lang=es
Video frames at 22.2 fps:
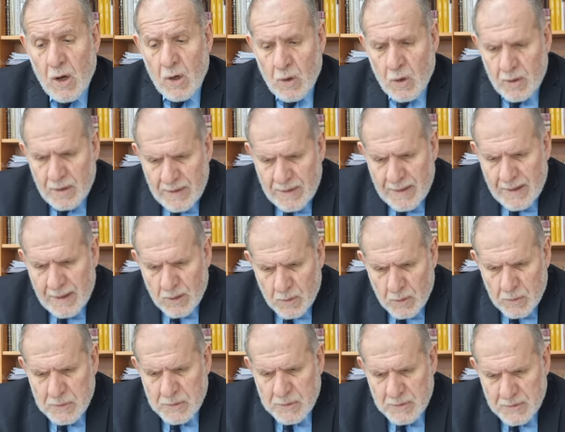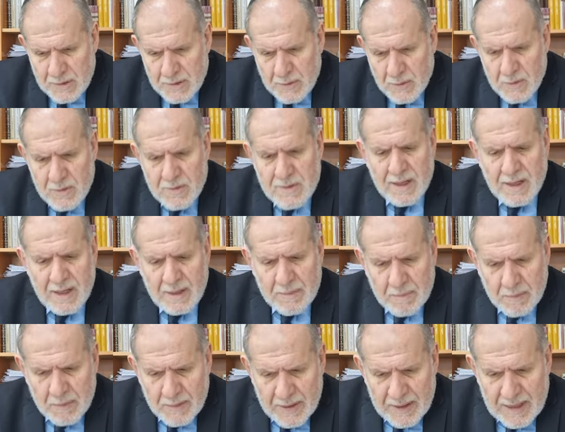Los líderes justos entonces
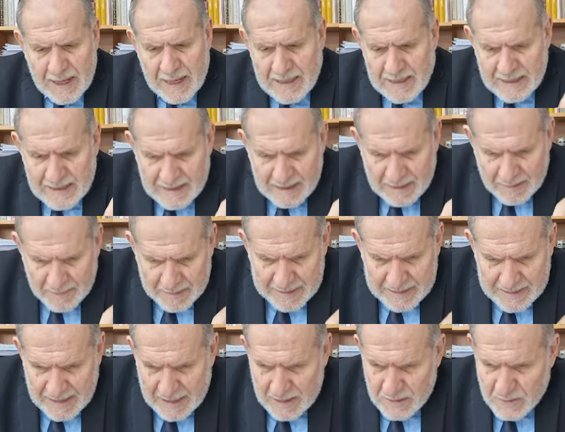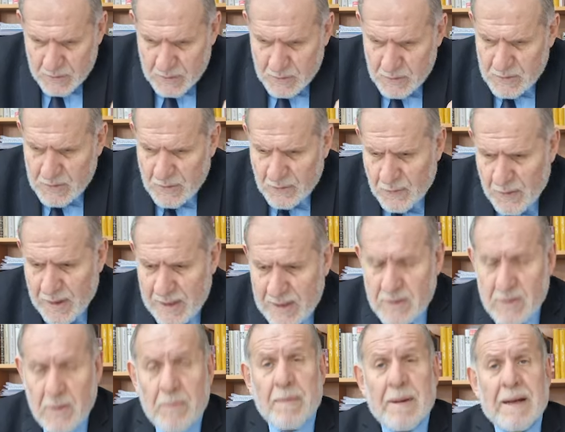responderán incrementando sus
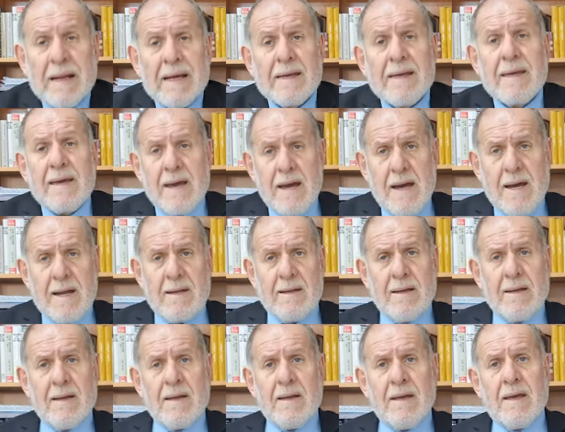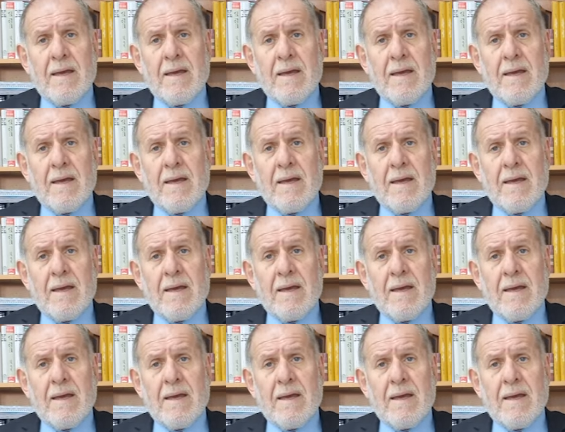esfuerzos para guiar